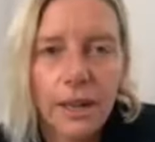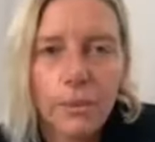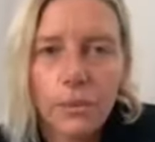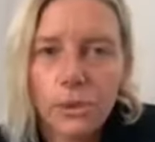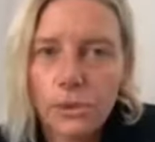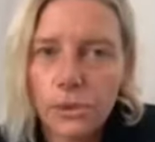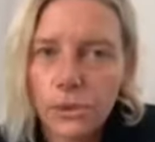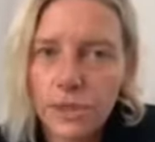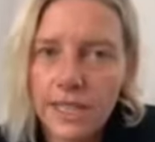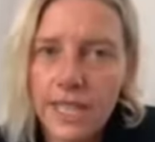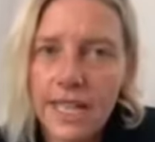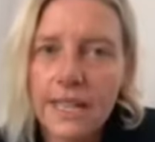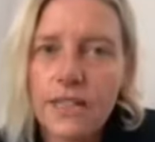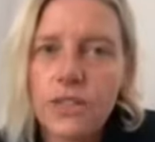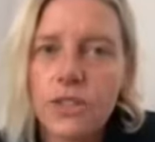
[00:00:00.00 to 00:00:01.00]
molto
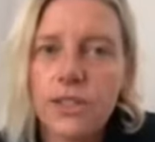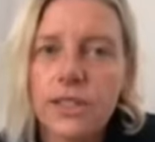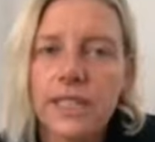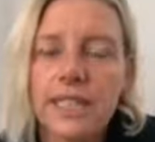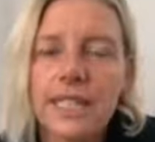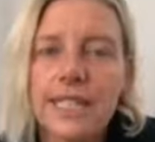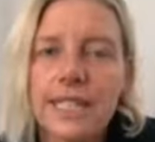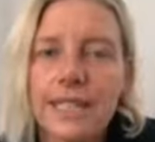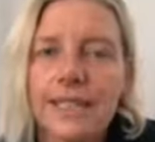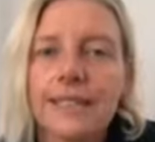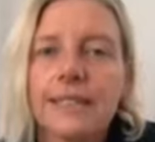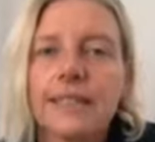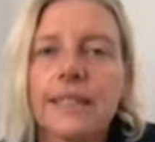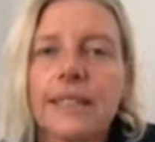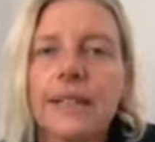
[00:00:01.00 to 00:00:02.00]
intenso e
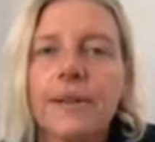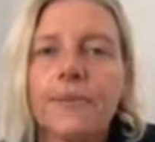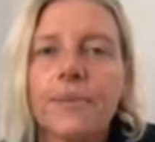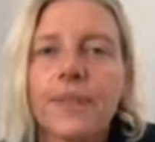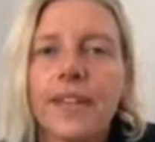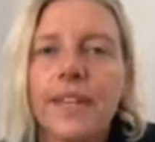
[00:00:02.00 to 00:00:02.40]
interessante